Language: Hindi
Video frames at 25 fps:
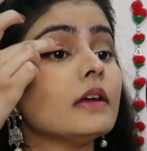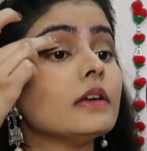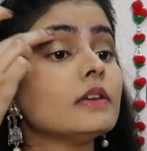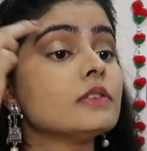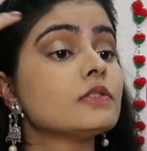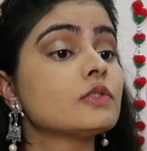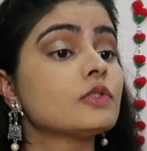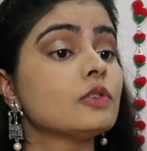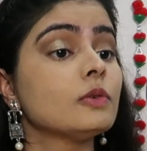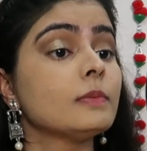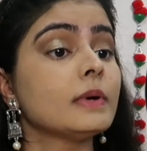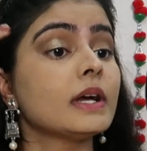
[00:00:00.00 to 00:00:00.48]

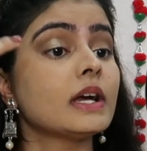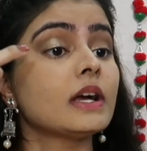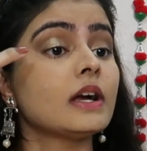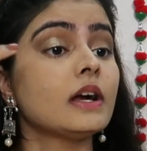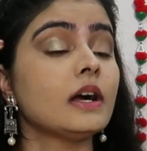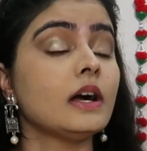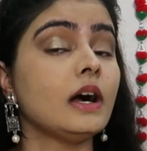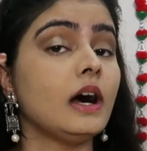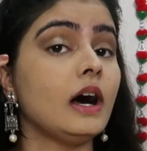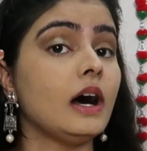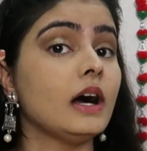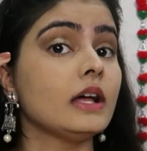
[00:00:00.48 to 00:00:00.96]
इसको मैं
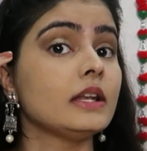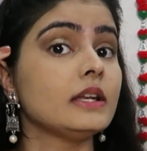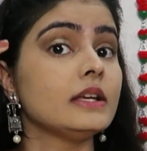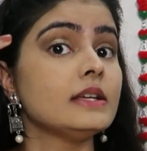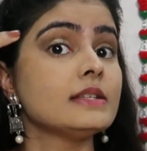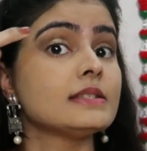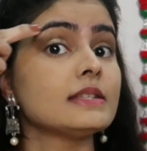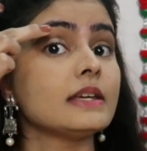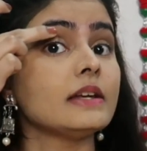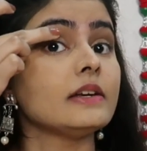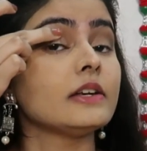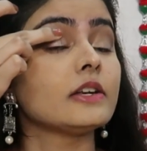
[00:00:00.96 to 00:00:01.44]

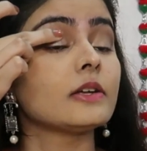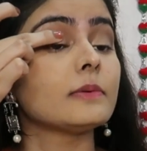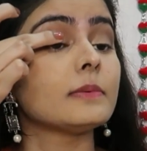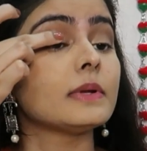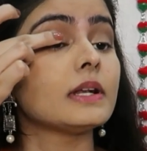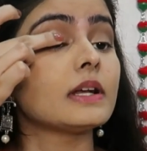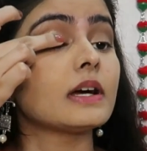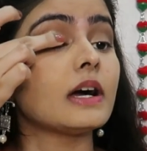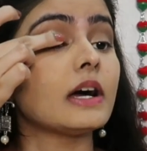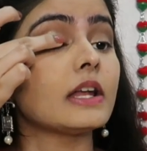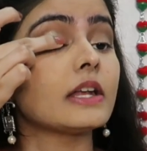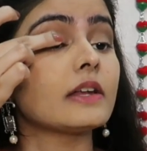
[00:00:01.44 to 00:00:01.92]
खाली सेंटर
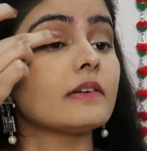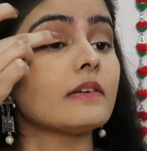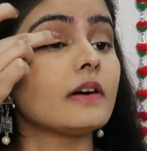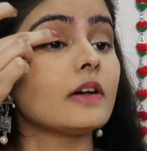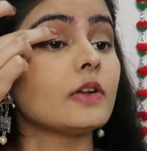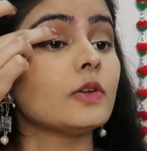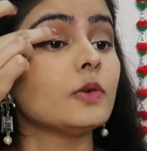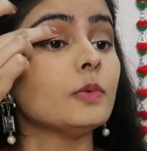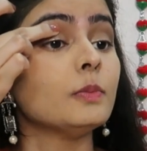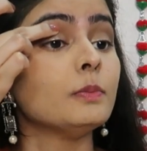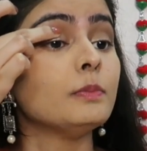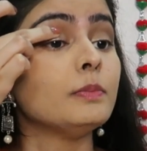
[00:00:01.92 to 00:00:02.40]
में लगाने
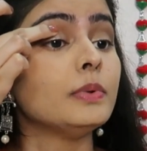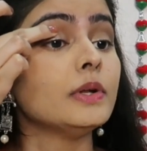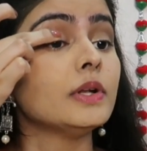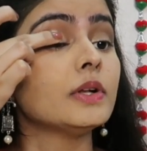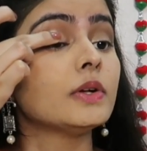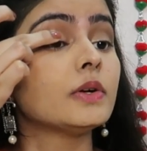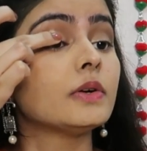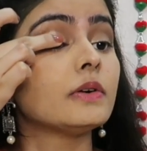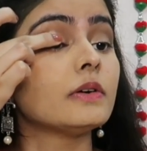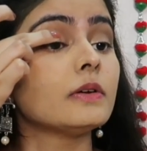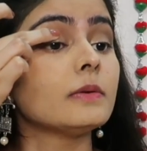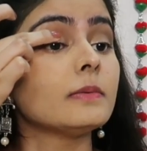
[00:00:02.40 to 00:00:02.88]
वाली हूँ
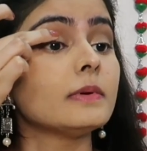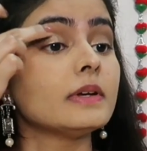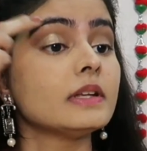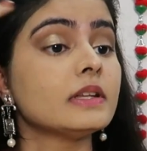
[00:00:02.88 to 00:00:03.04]
बिल्कुल